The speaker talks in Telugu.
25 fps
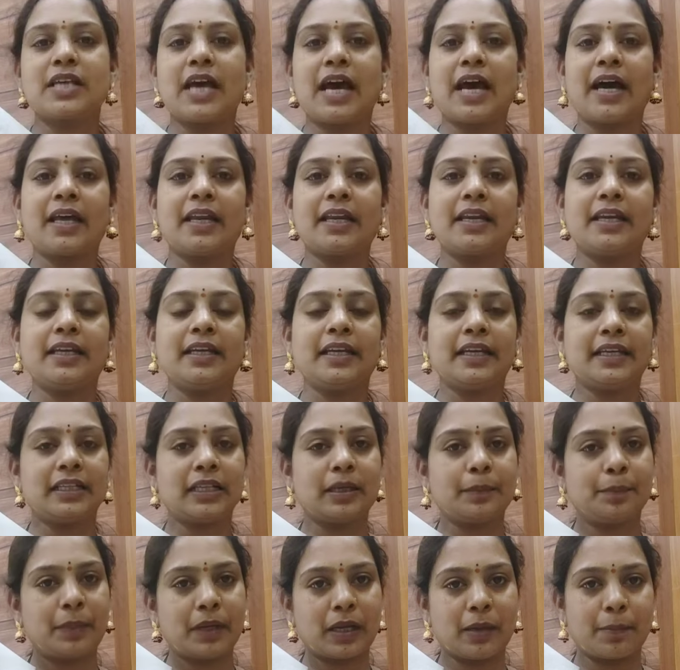శారీ
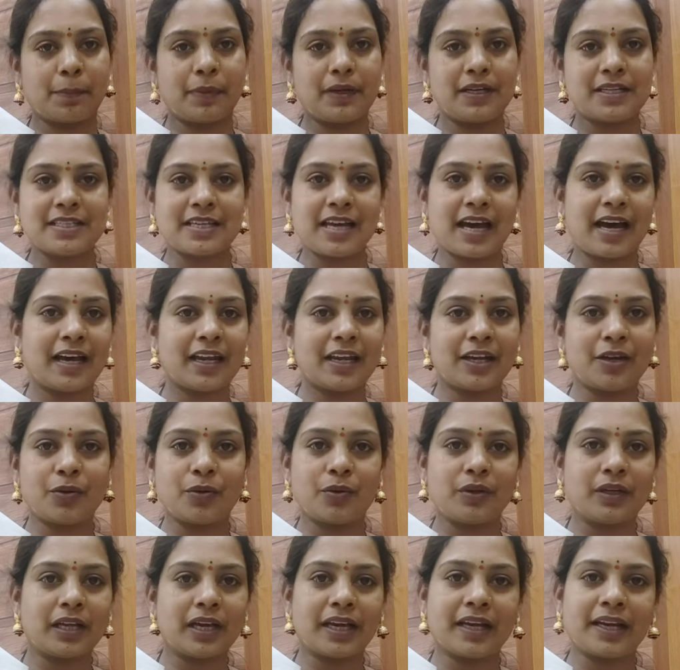లేదా పర్పుల్ శారీ
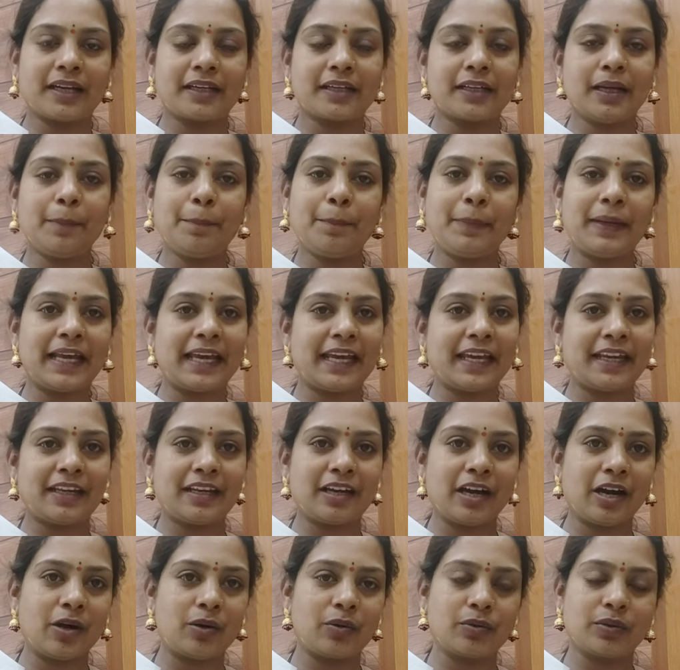ఉంటాయి కదా ప్లెయిన్
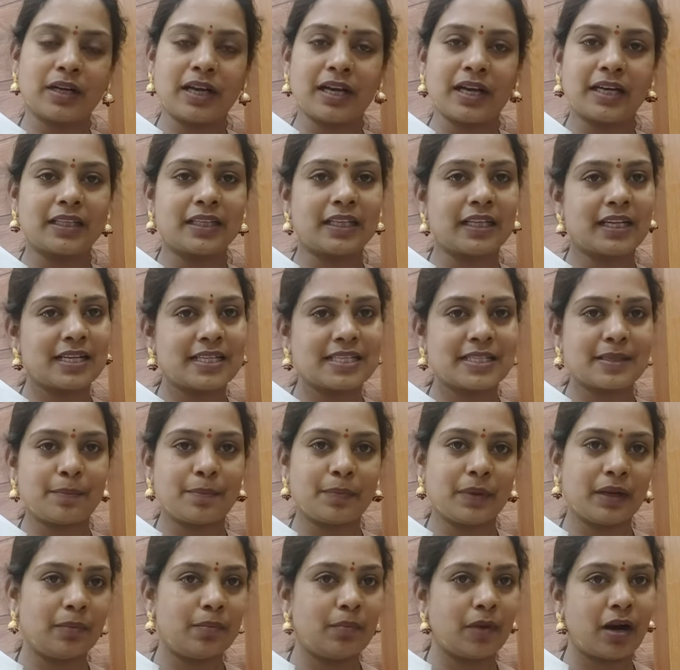గా ఉన్నా ఏదైనా
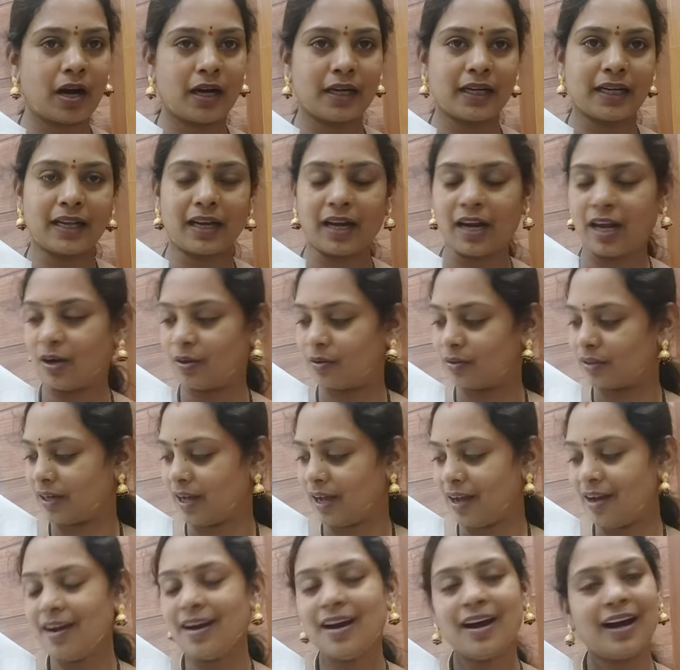సింపుల్ బార్డర్ లా
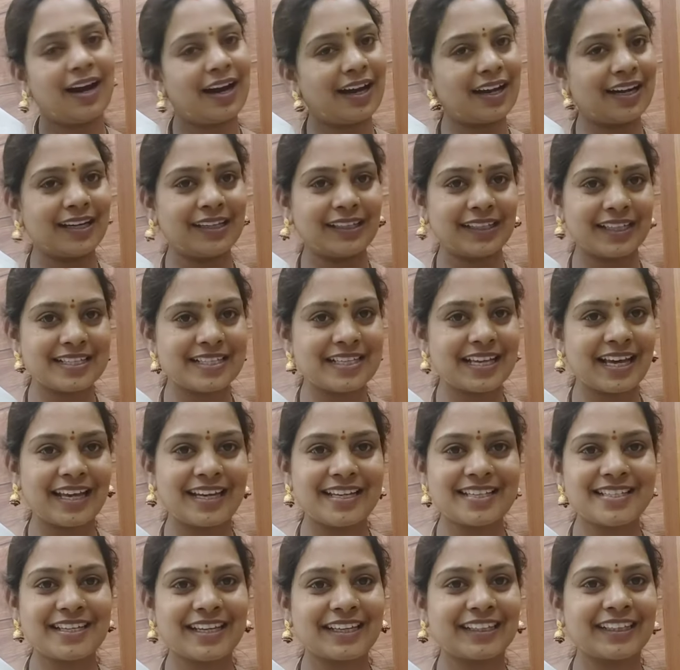ఉన్నా అలాంటి
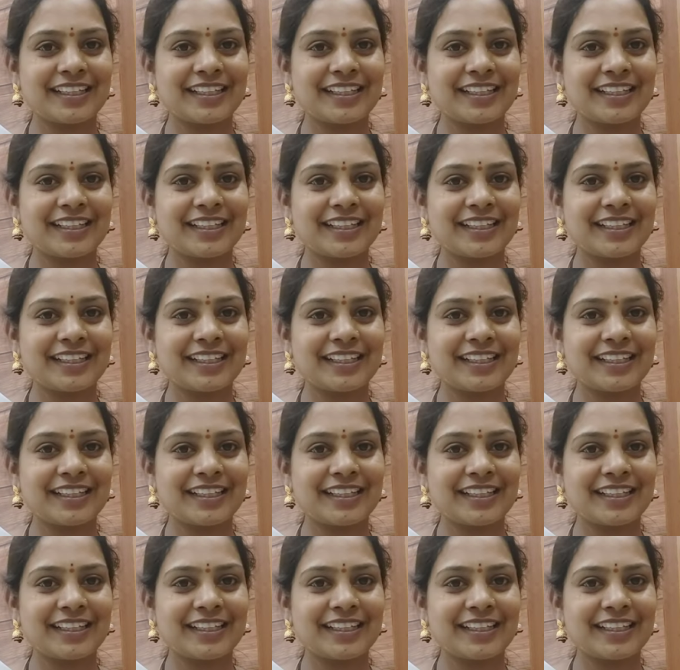శారీస్ కి